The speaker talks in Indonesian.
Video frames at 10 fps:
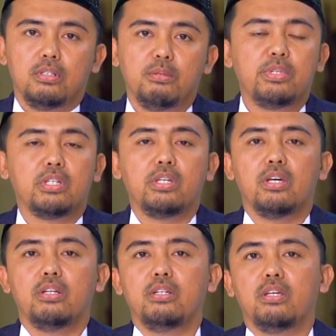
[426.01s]

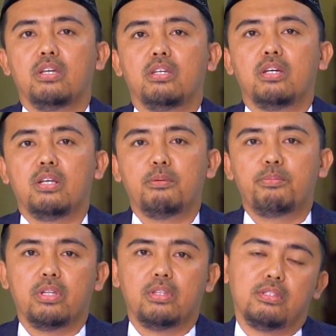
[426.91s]
Demikian yang
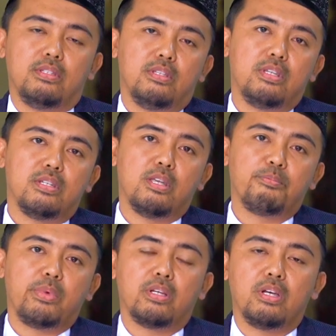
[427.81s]
dapat saya
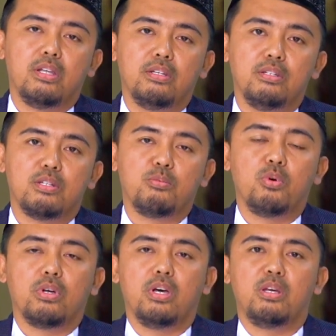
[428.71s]
sampaikan,
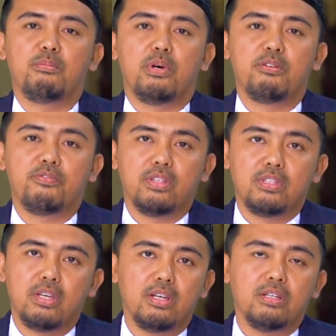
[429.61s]
semoga ada
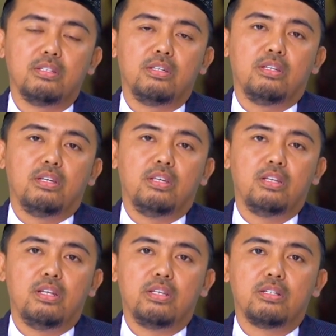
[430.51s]
manfaatnya.
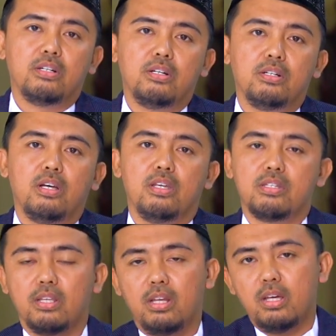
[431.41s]
Ilalika,
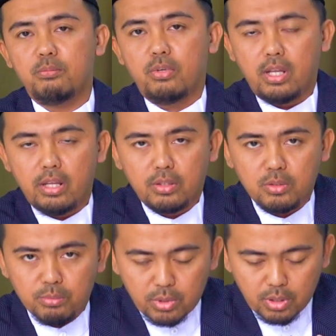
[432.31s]

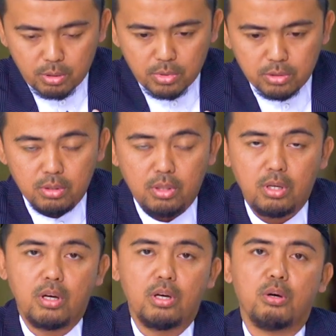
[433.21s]
Assalamualaikum
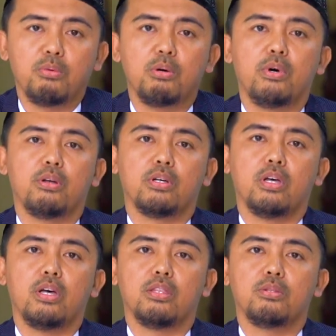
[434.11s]
warahmatullahi
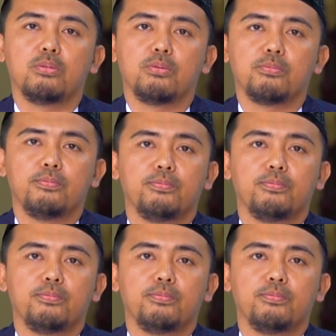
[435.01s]
wabarakatuh.